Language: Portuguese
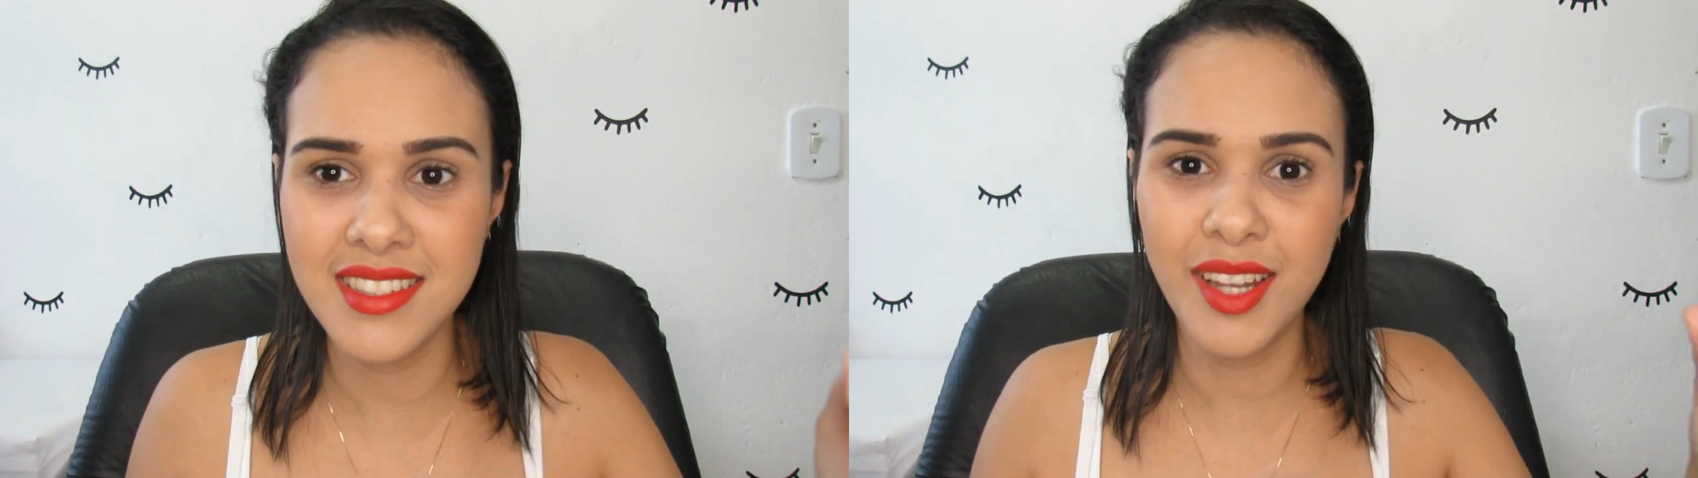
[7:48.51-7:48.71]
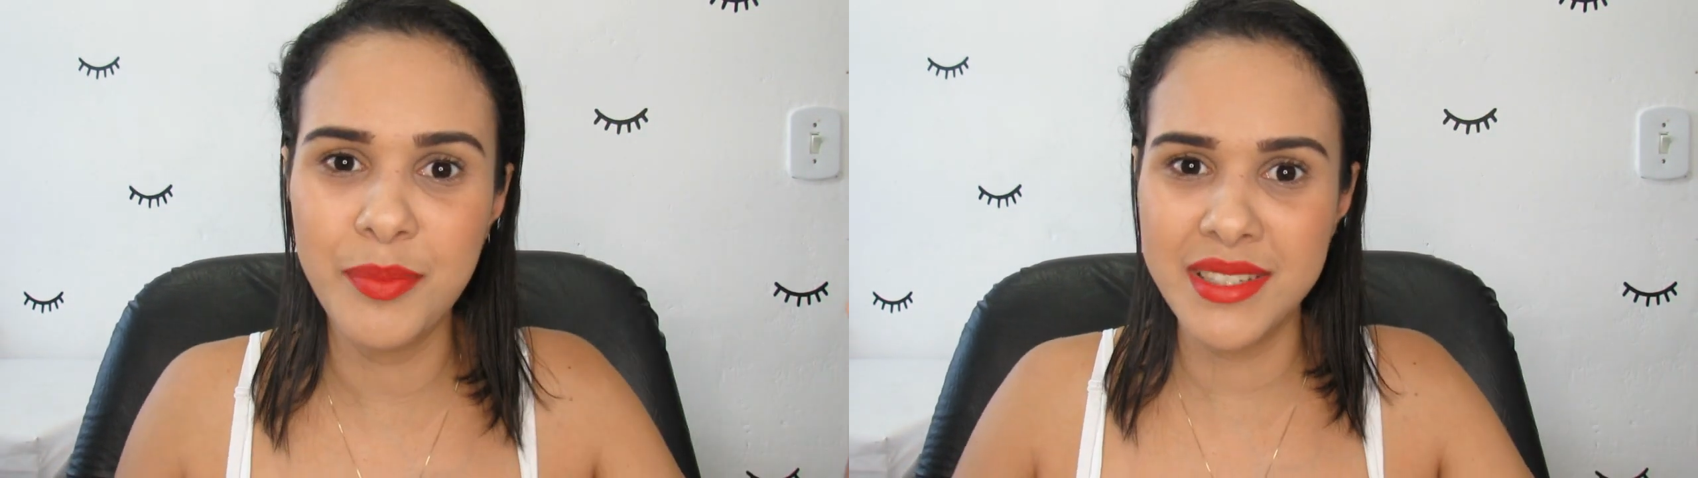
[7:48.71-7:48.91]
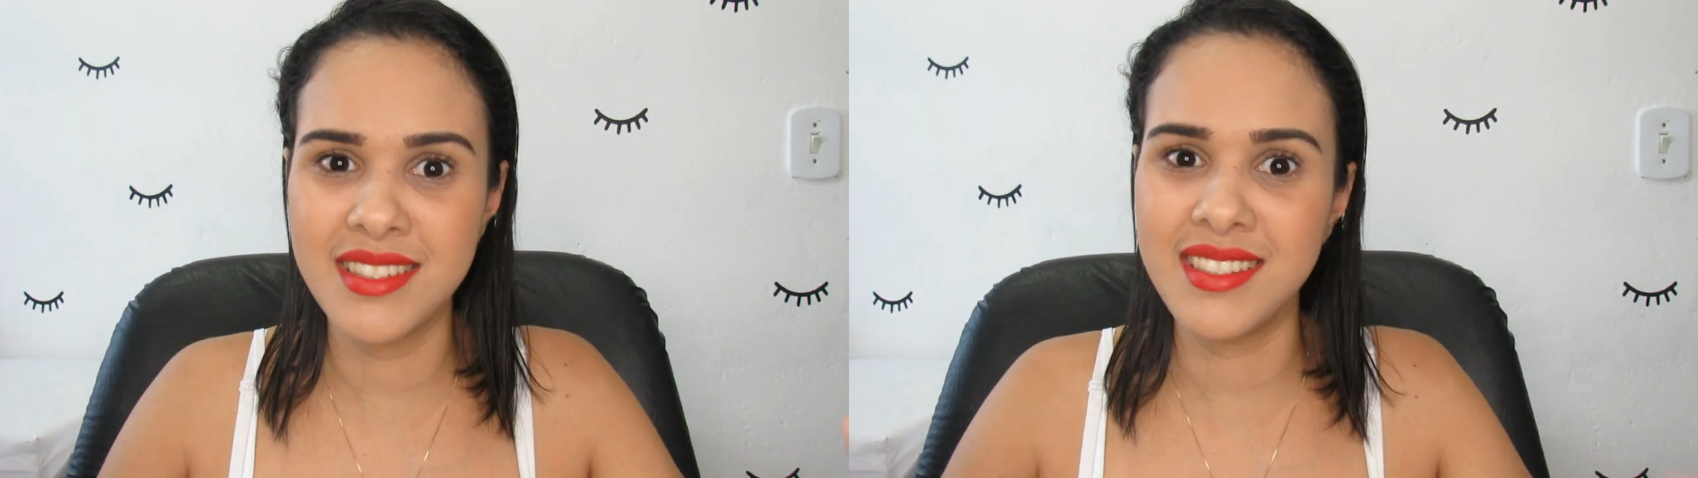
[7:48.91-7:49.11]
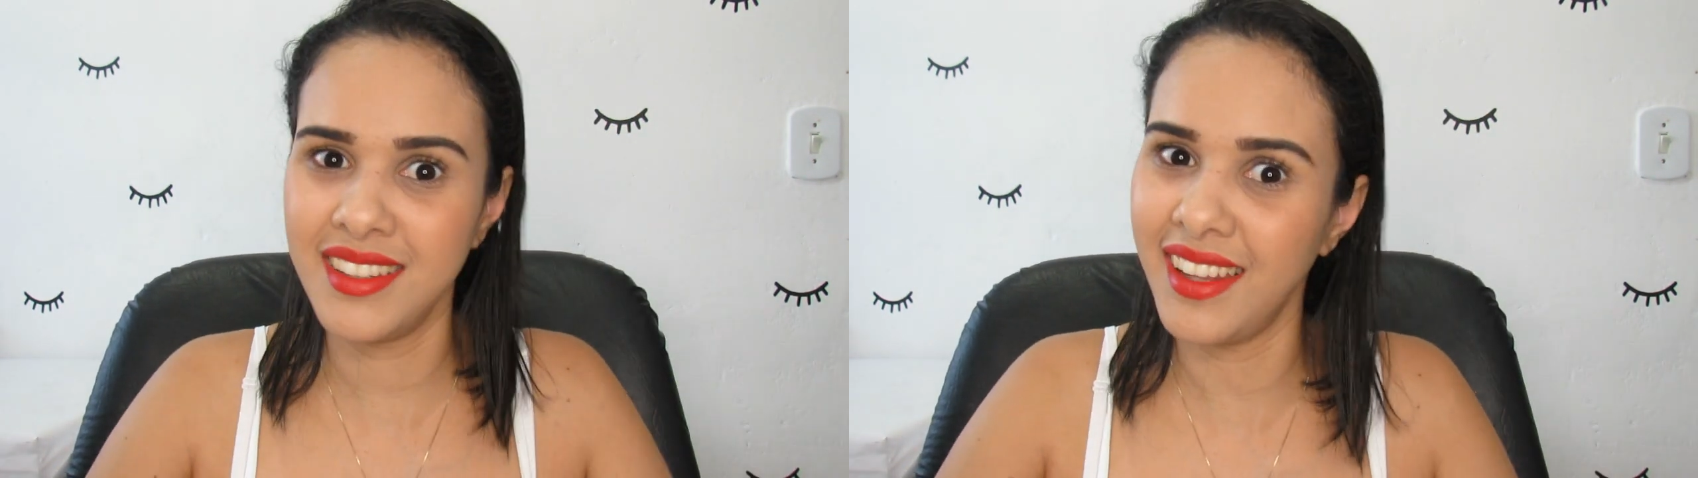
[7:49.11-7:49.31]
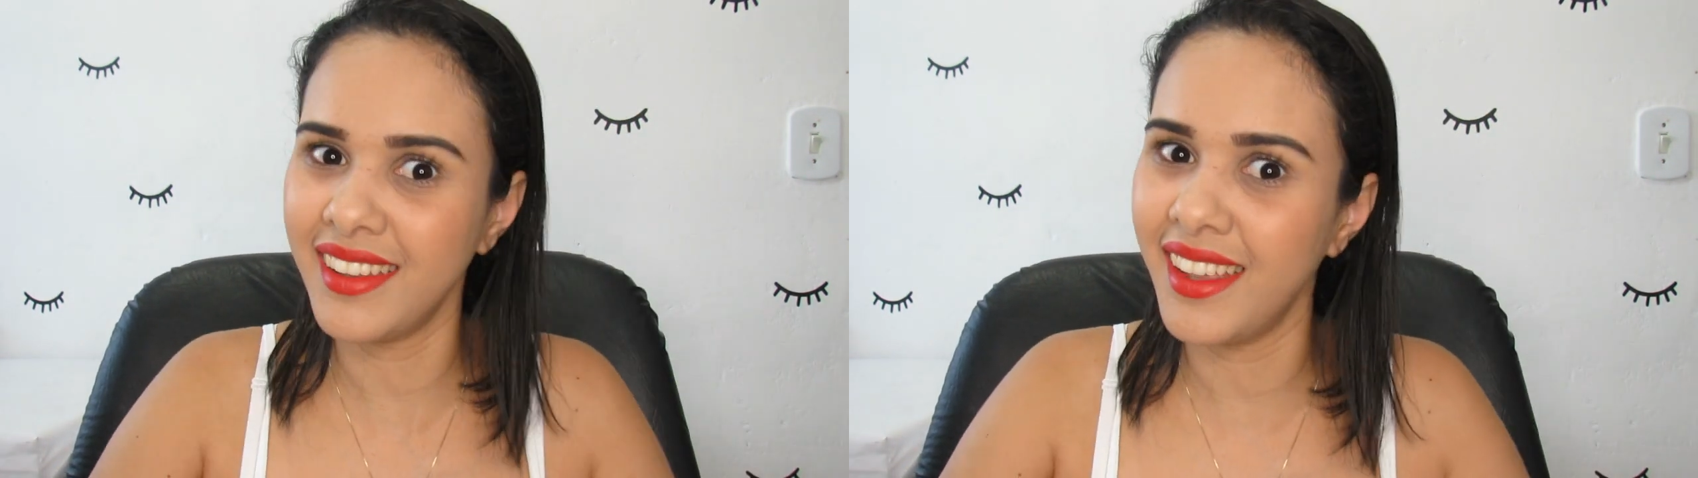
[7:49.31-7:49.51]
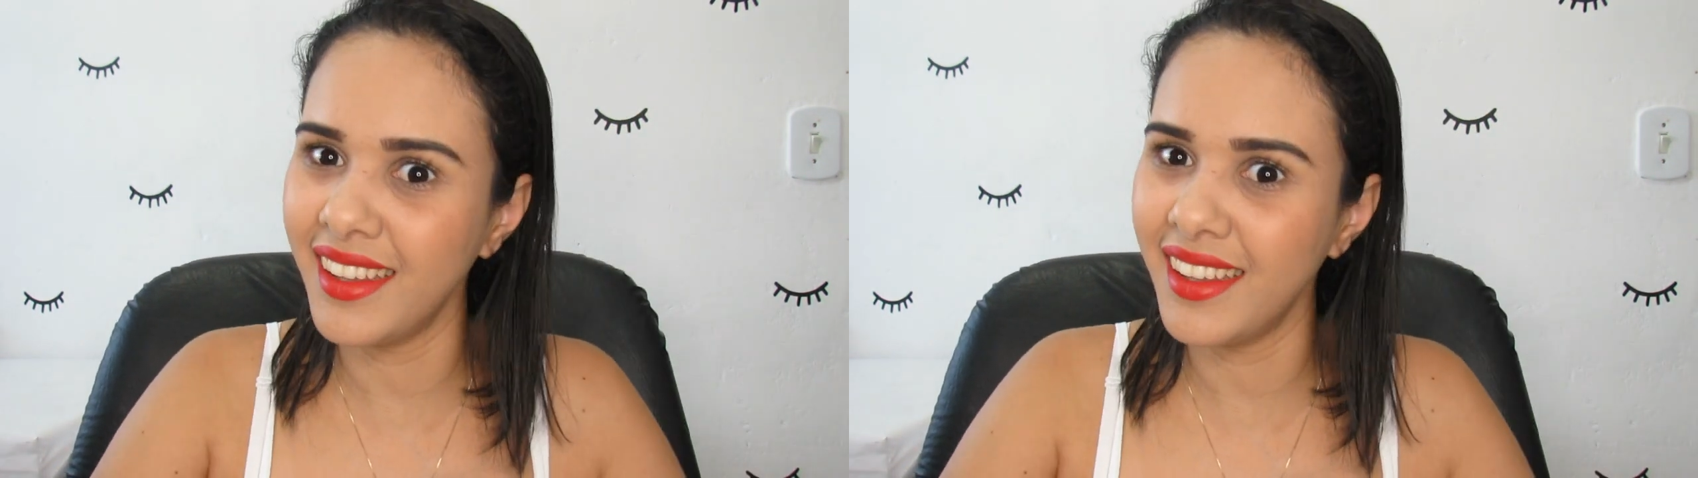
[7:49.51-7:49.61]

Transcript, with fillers: e ele precisa entender